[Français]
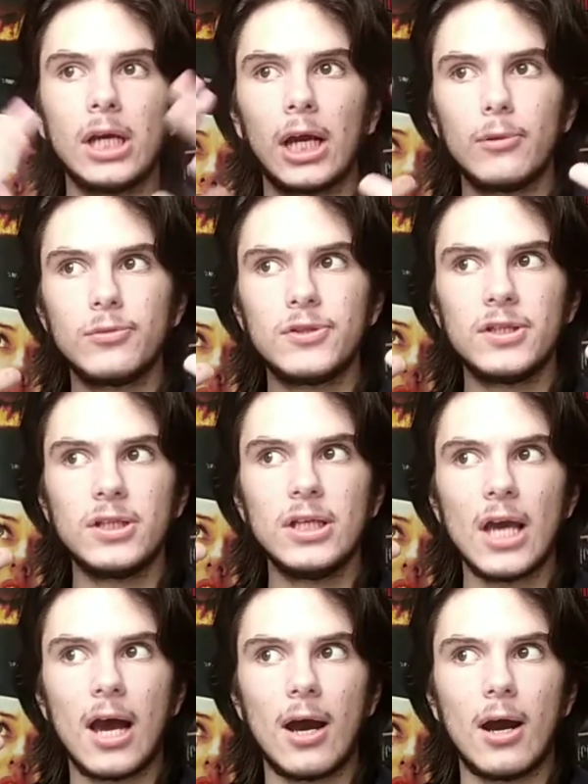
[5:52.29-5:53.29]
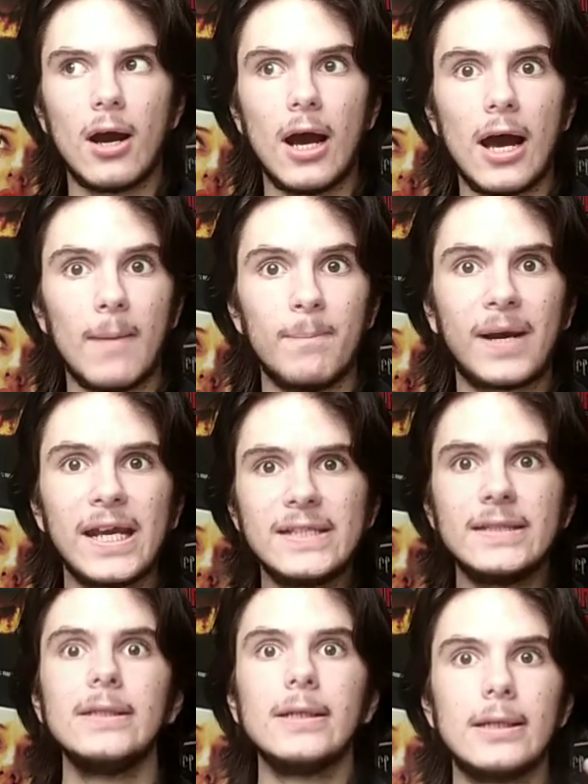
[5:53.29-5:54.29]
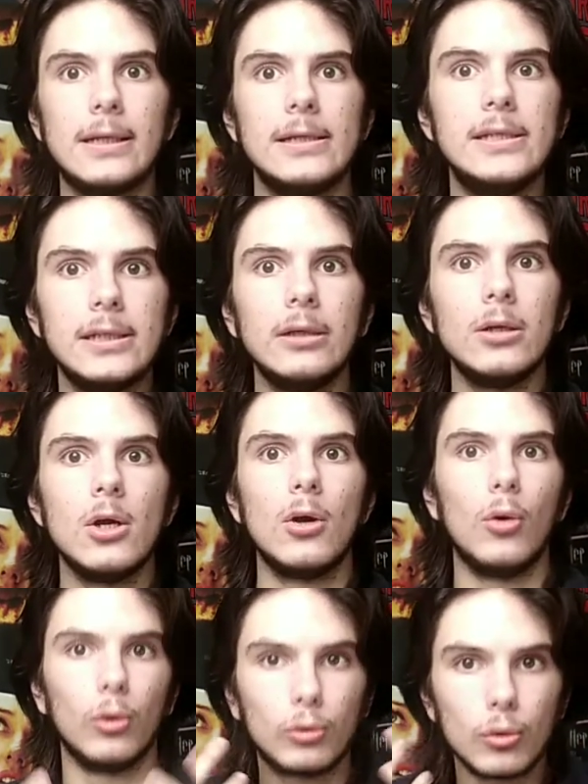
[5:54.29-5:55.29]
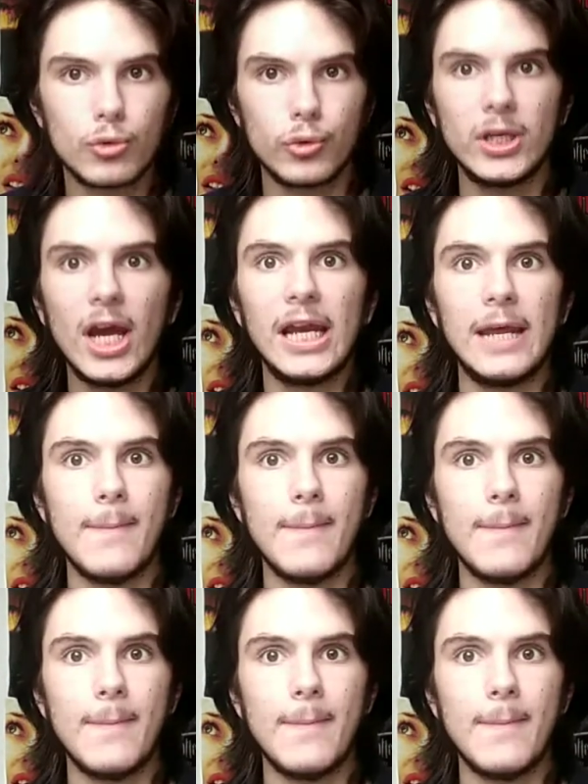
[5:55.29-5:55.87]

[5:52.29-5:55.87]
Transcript: réussi à, à briser un lien euh, conjugal et